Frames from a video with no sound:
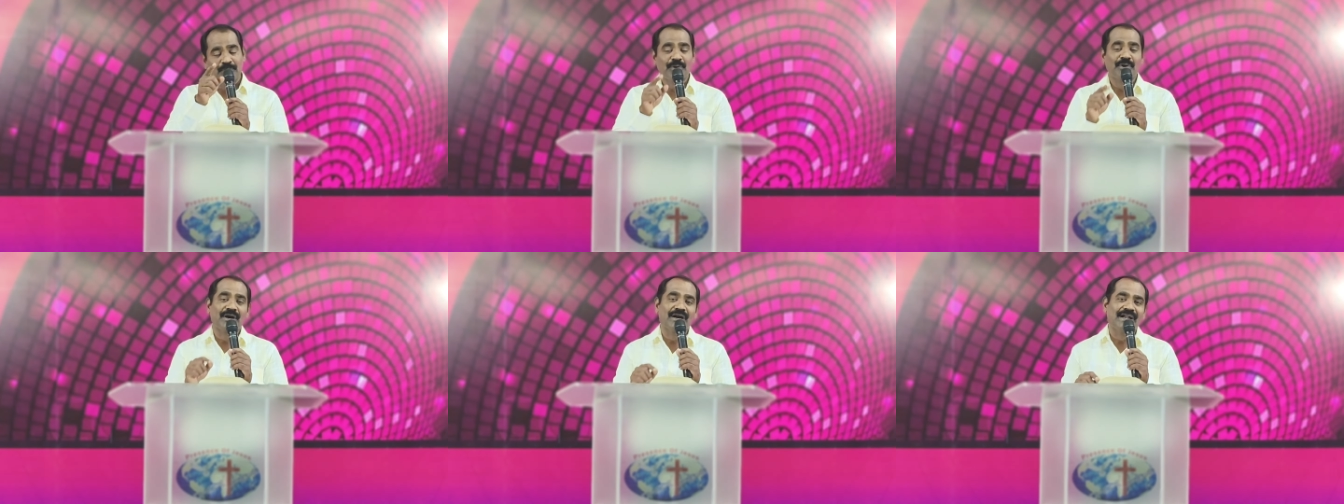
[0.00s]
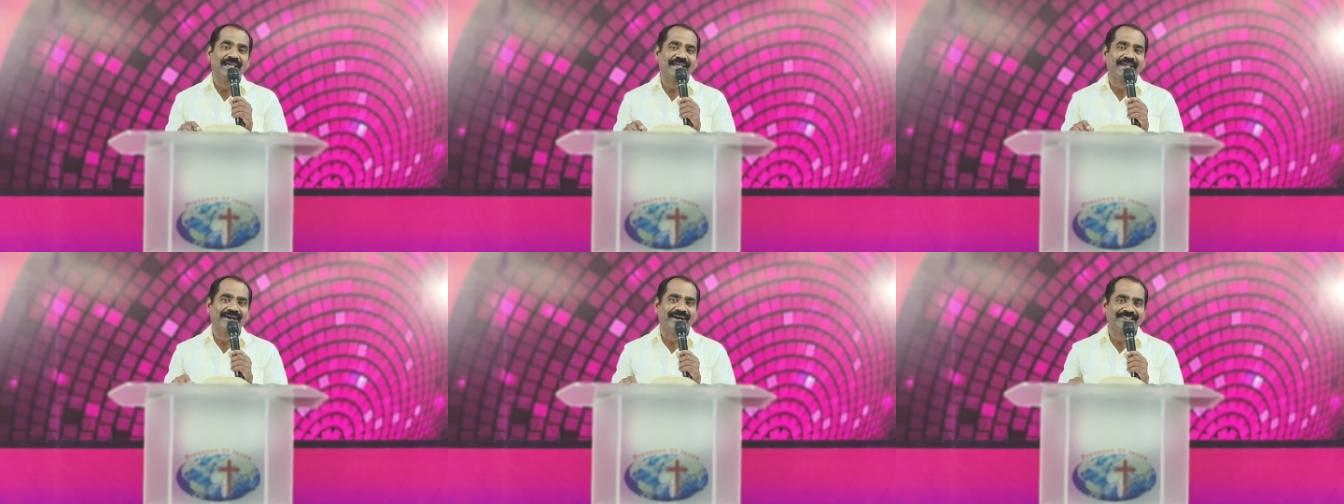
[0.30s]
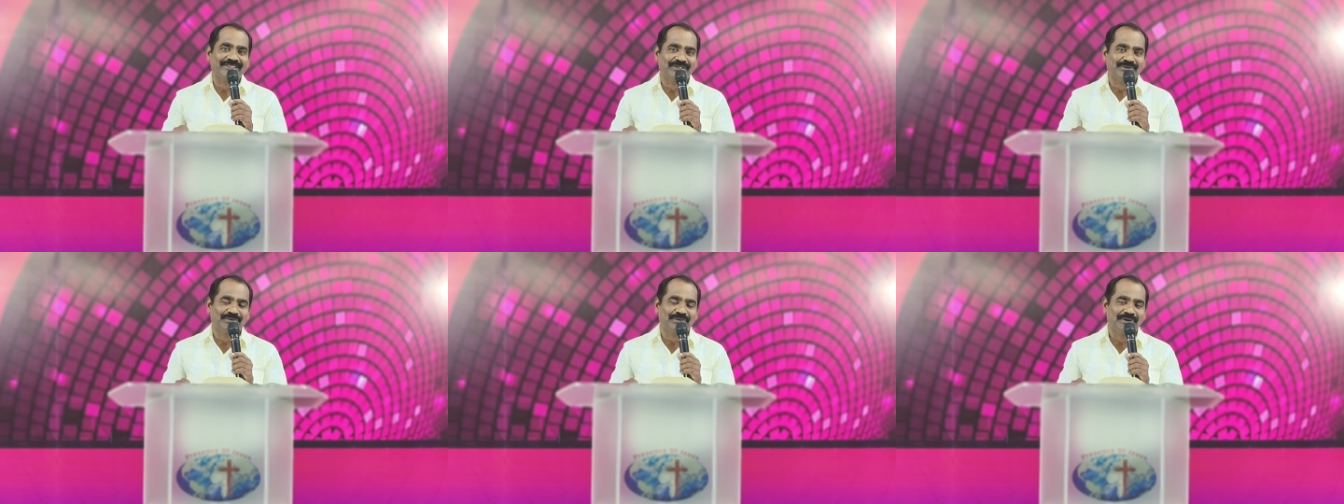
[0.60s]
உங்களை
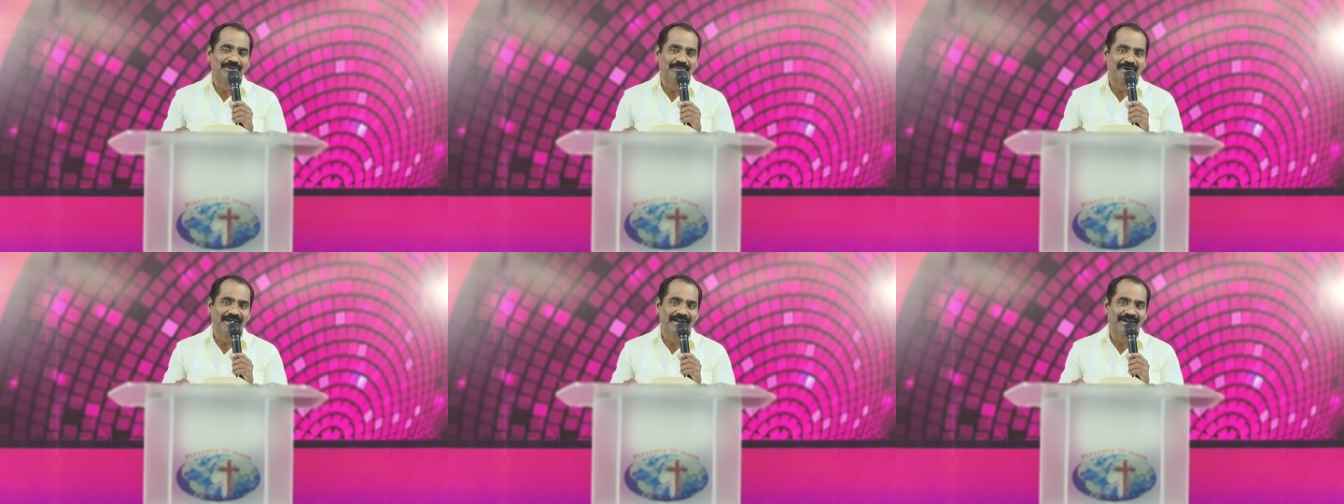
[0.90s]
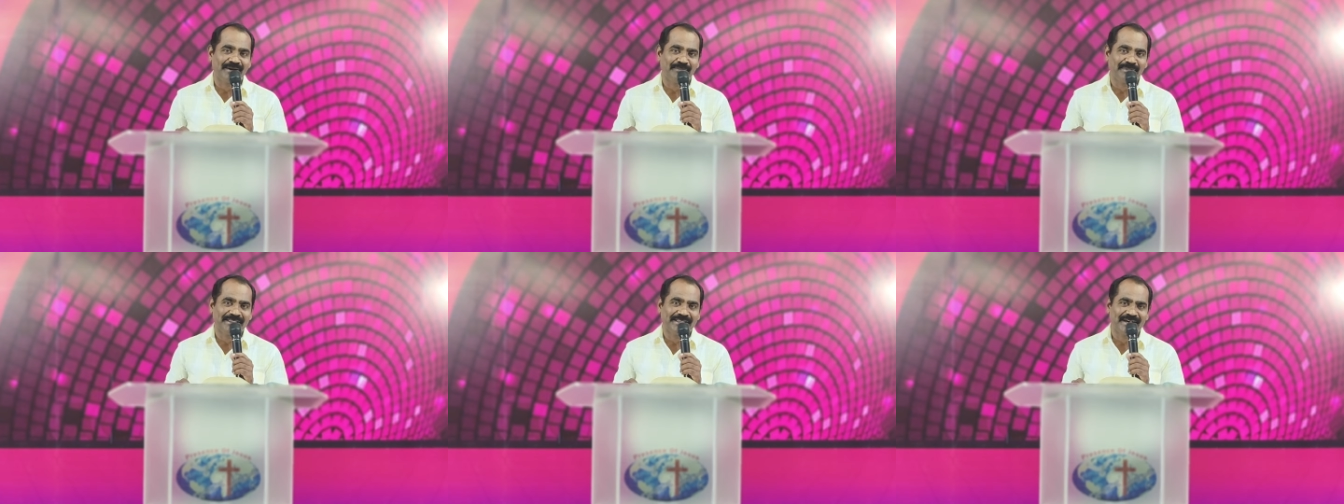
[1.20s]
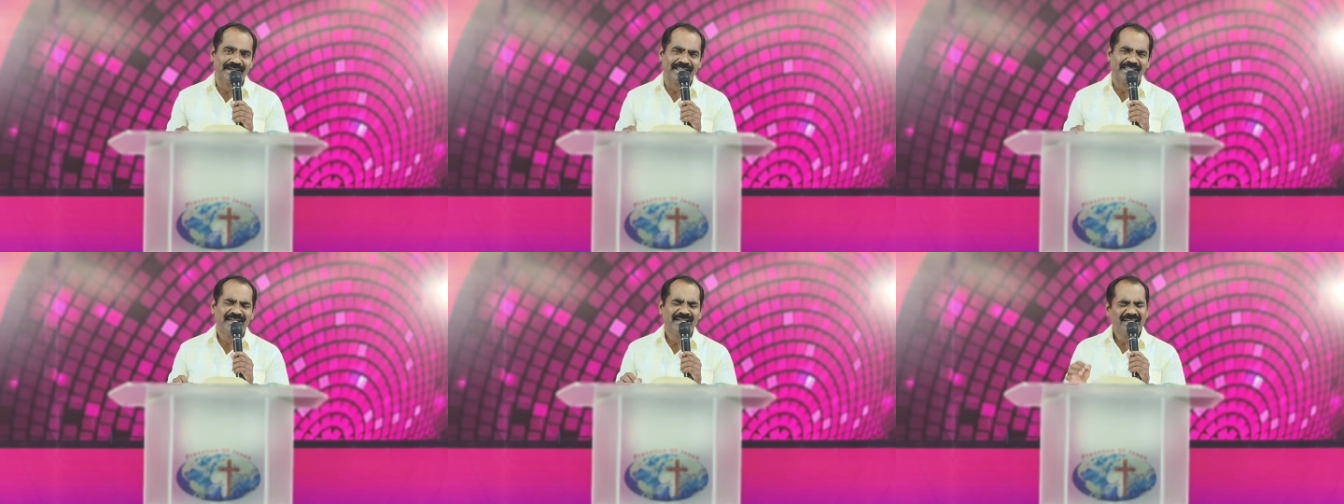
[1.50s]
காத்துக்கொள்வார்
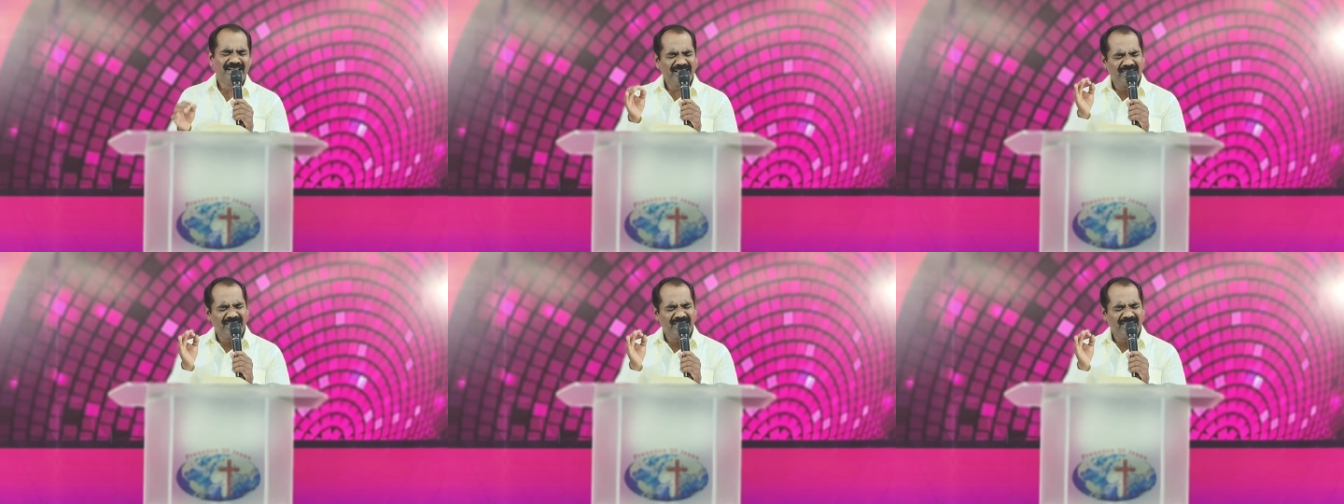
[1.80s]
என்பதாய்